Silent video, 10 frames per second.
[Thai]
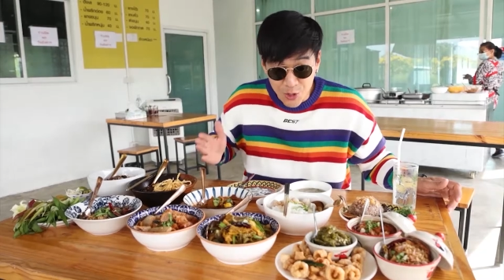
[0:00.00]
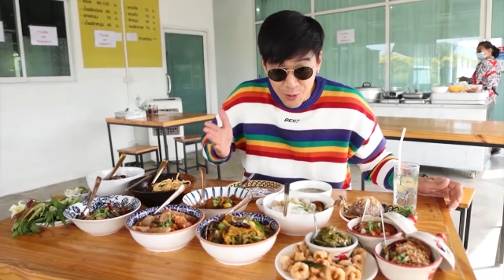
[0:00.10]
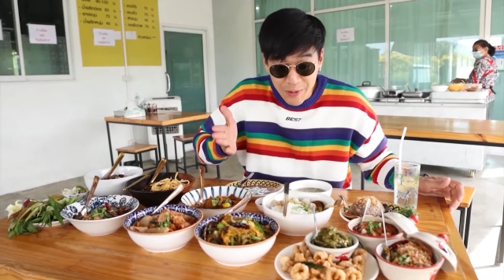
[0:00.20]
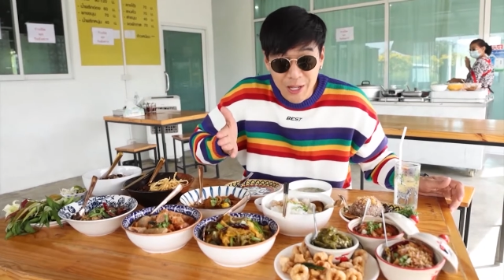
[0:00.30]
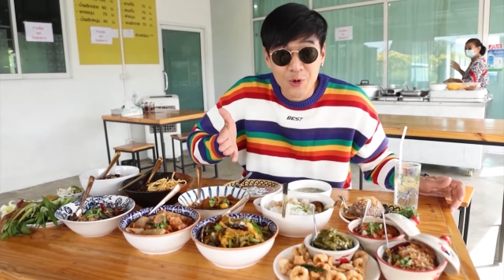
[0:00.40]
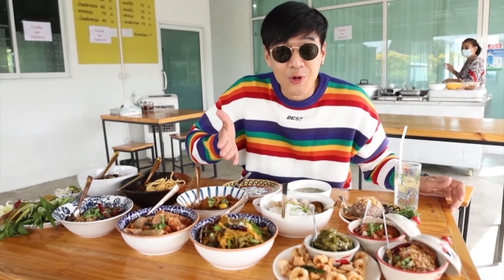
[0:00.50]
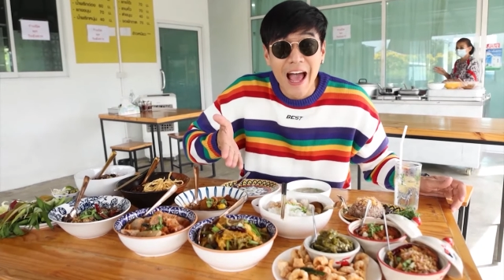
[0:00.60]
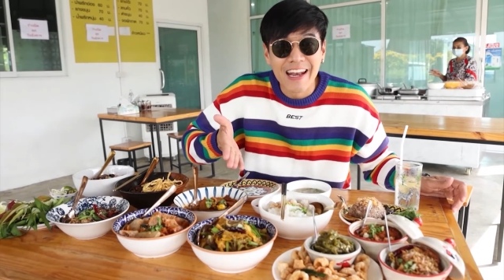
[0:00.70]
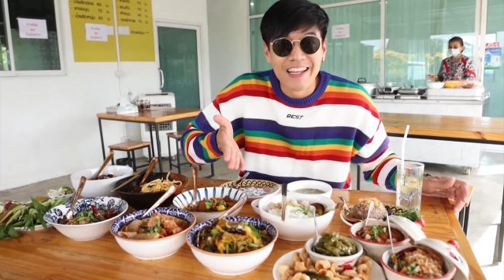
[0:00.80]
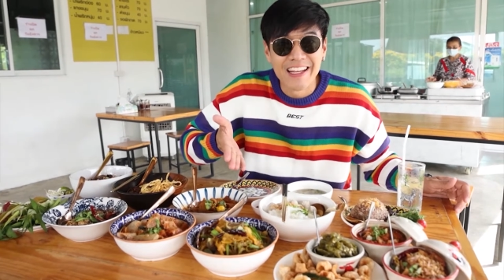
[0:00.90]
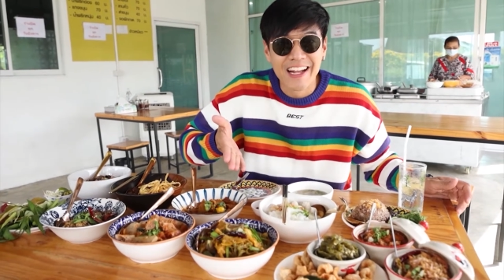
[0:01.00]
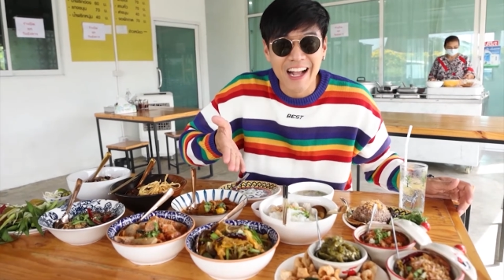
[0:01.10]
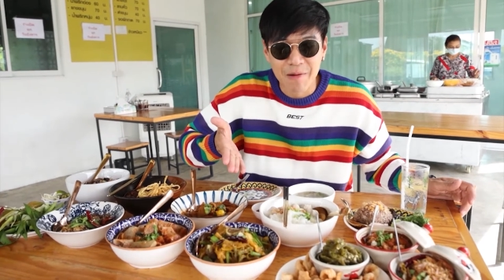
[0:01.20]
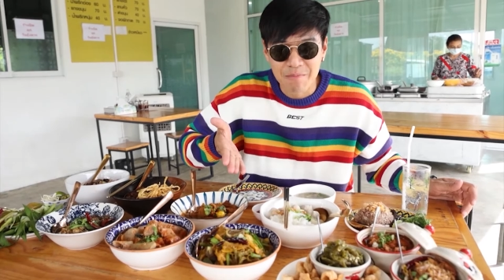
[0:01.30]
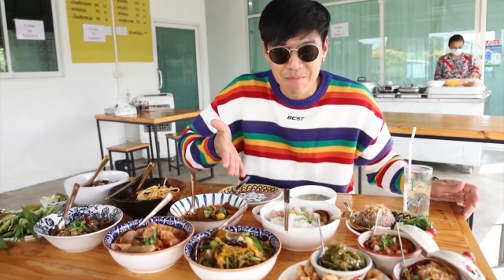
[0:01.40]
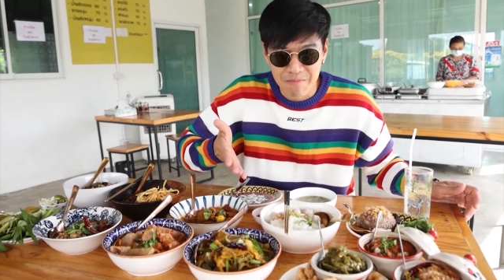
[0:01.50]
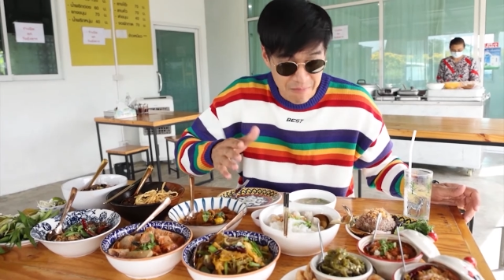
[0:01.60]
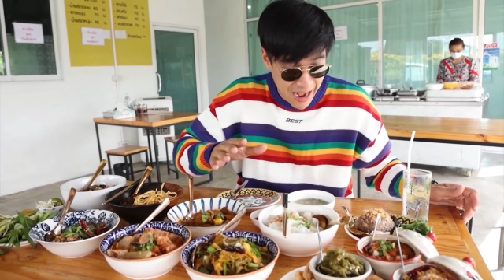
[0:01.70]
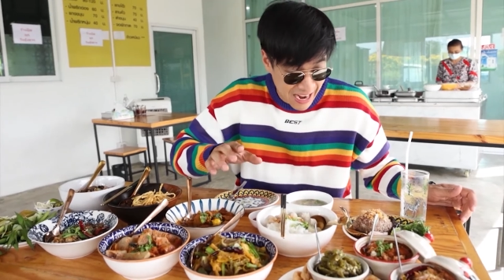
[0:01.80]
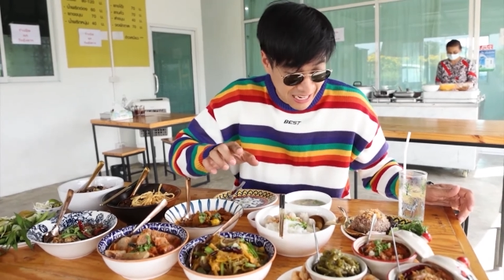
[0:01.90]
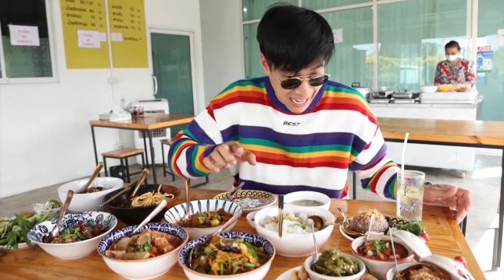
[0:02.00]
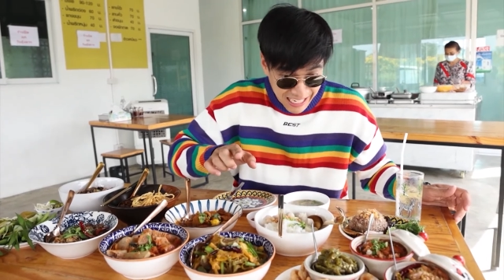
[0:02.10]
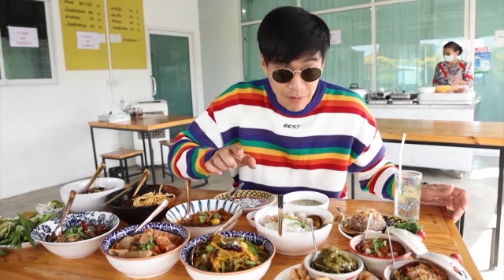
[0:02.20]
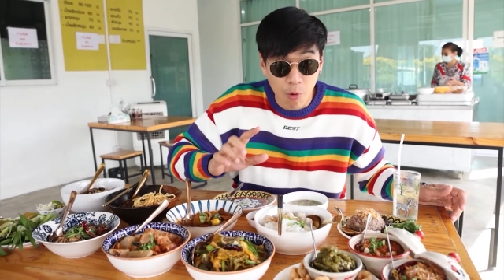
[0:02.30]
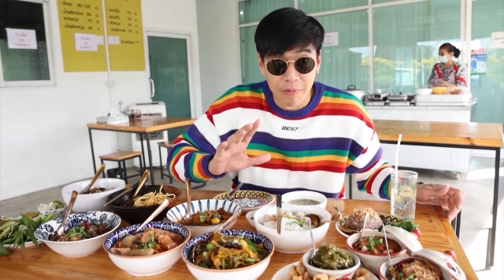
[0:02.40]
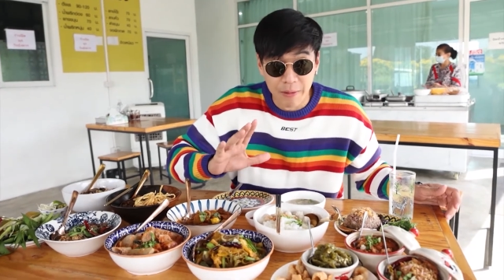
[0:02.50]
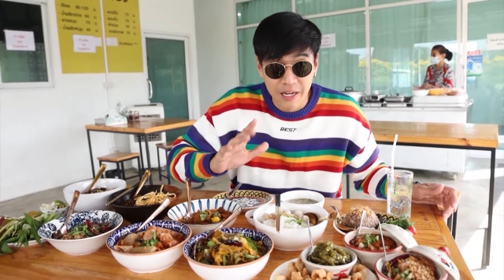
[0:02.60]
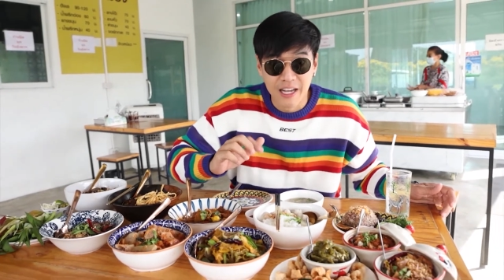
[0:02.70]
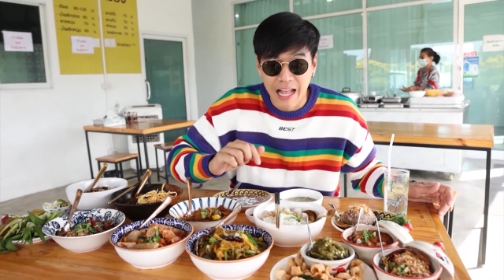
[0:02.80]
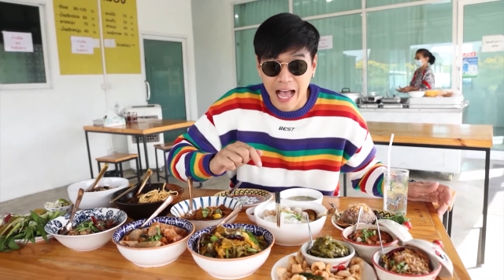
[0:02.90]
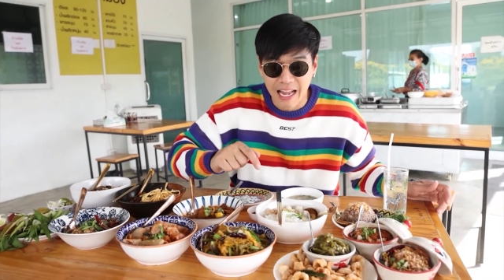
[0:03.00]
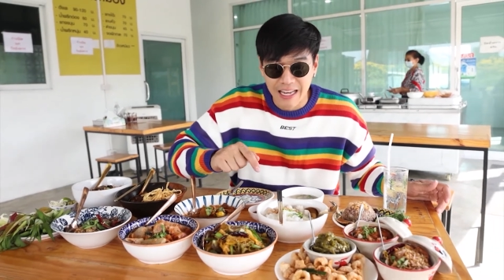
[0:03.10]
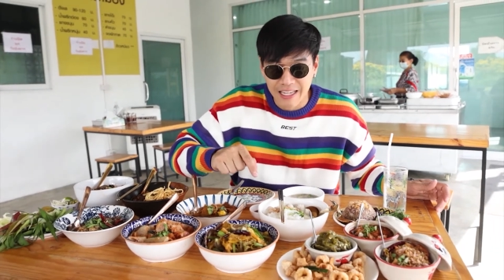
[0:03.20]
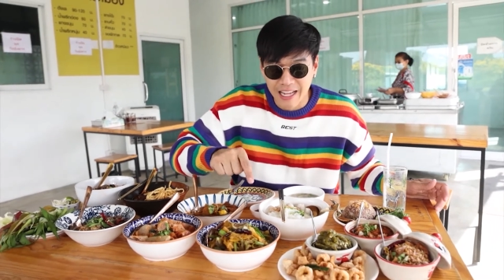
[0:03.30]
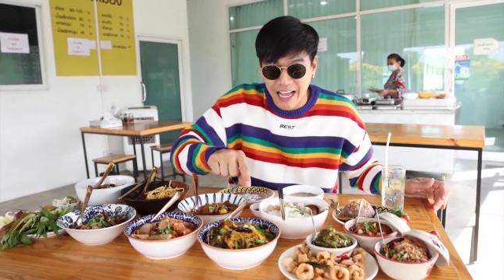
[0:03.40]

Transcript: ส่วนเมนูด้านนี้นะครับบางอันเนี่ยผมยังไม่เคยทานเลยนะ